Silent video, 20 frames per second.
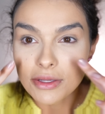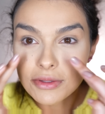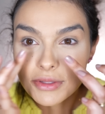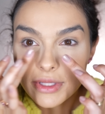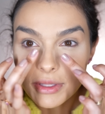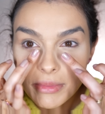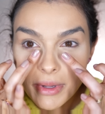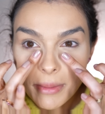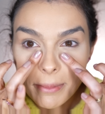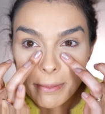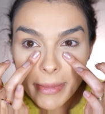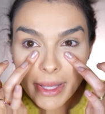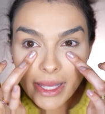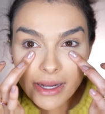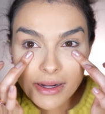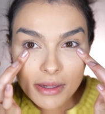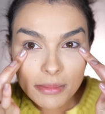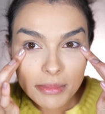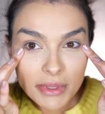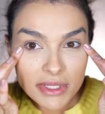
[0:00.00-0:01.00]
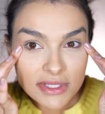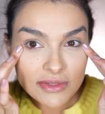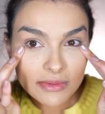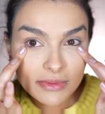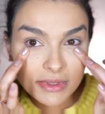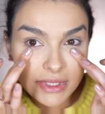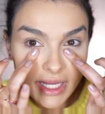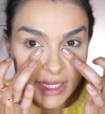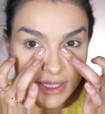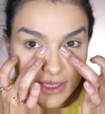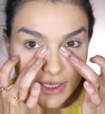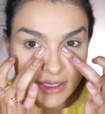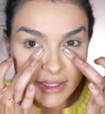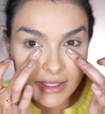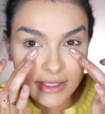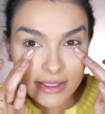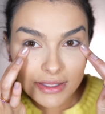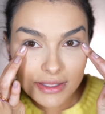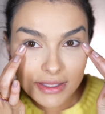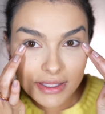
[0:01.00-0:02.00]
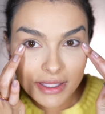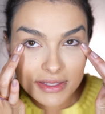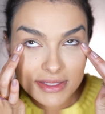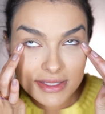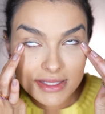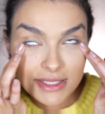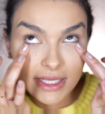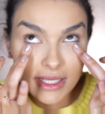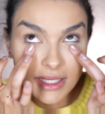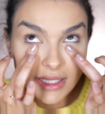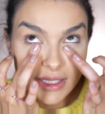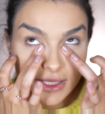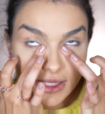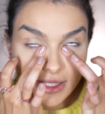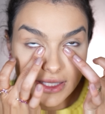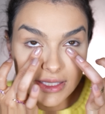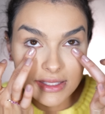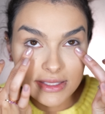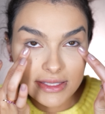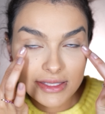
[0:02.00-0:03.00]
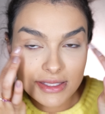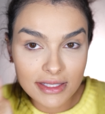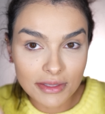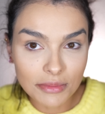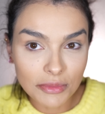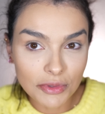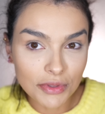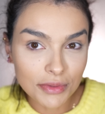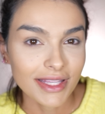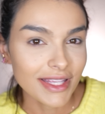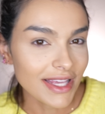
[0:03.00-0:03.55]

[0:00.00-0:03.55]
Eu dei uma bela besuntada aqui, tá sequíssimo.